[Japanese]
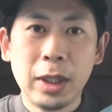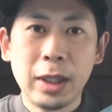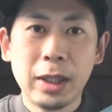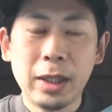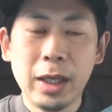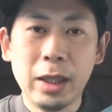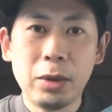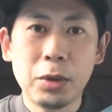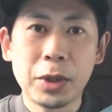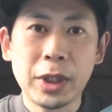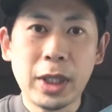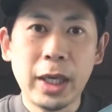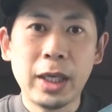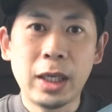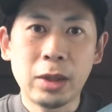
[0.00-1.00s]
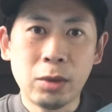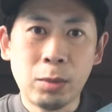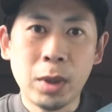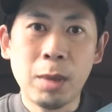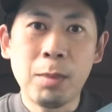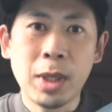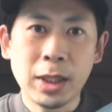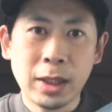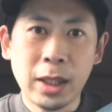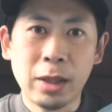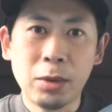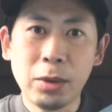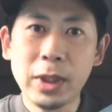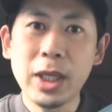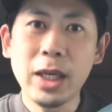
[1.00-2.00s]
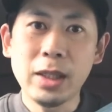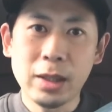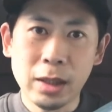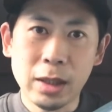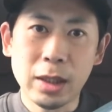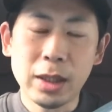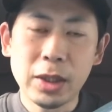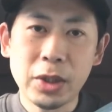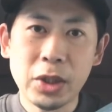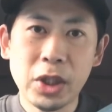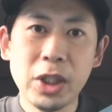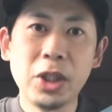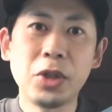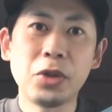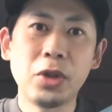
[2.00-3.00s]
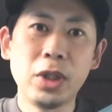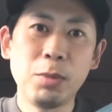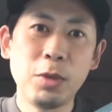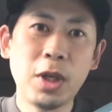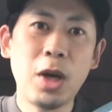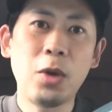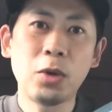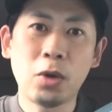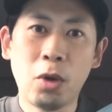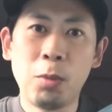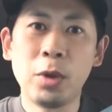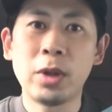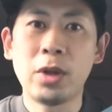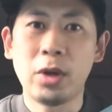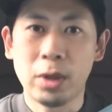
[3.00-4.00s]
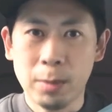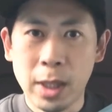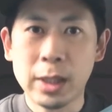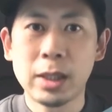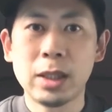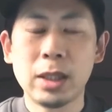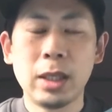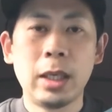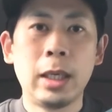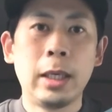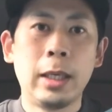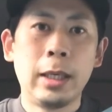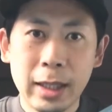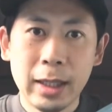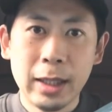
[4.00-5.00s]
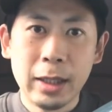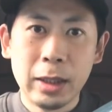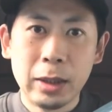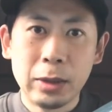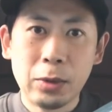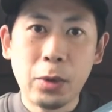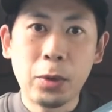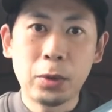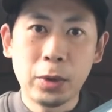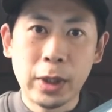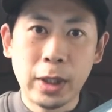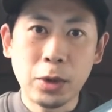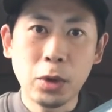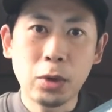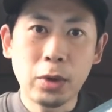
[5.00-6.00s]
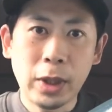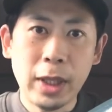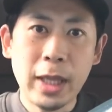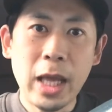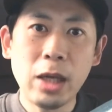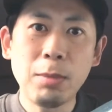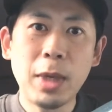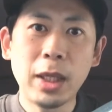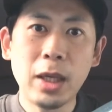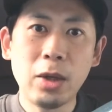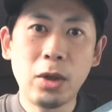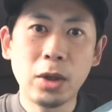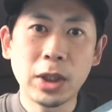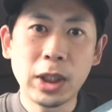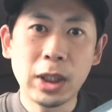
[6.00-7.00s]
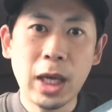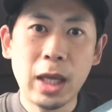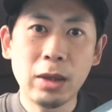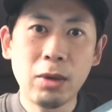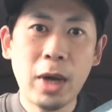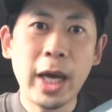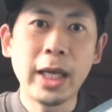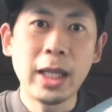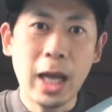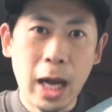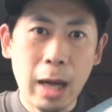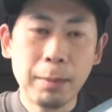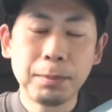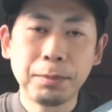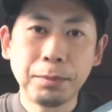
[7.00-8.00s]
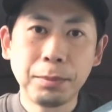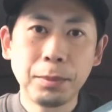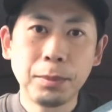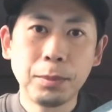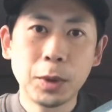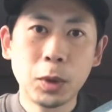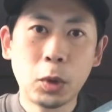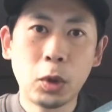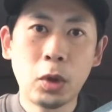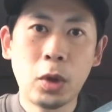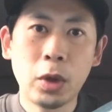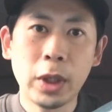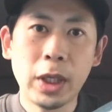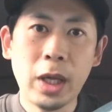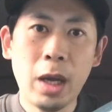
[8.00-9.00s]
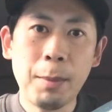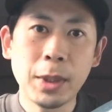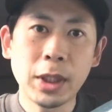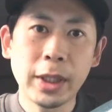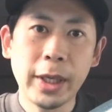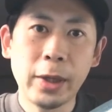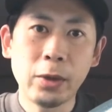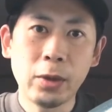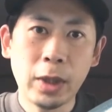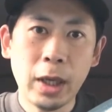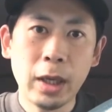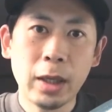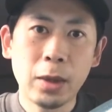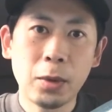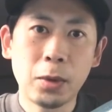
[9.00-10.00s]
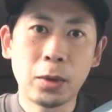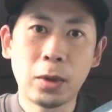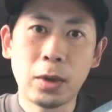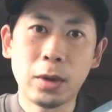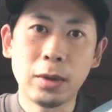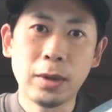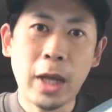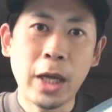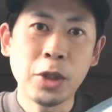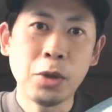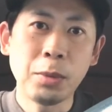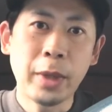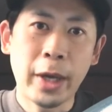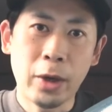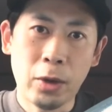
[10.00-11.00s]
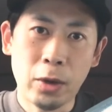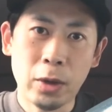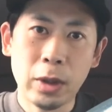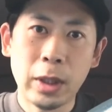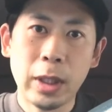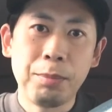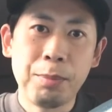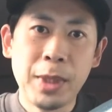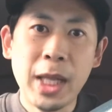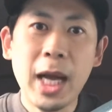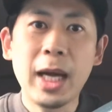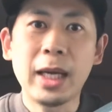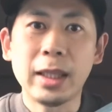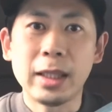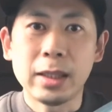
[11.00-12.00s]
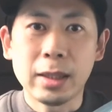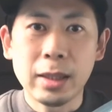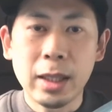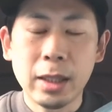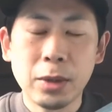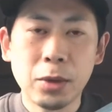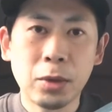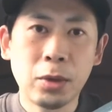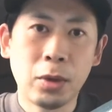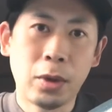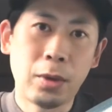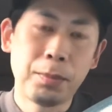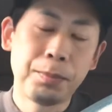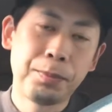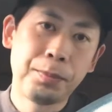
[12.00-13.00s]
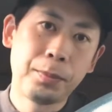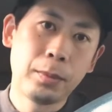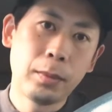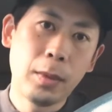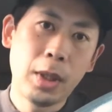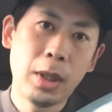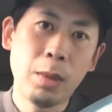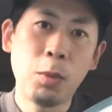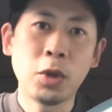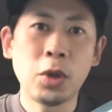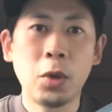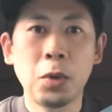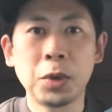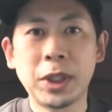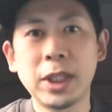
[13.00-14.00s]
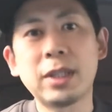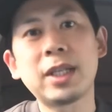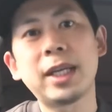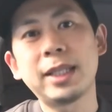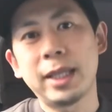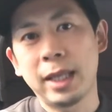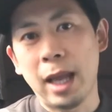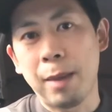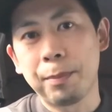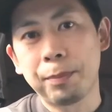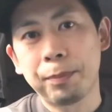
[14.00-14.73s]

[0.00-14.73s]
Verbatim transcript: ゲットしたいなと思いましてとりあえず新宿に向かおうと思っておりますということでちょっとね寝るまでの時間の間この平山茂のねこの「大丈夫だよ」見ながらですねちょっと気持ちを落ち着かせて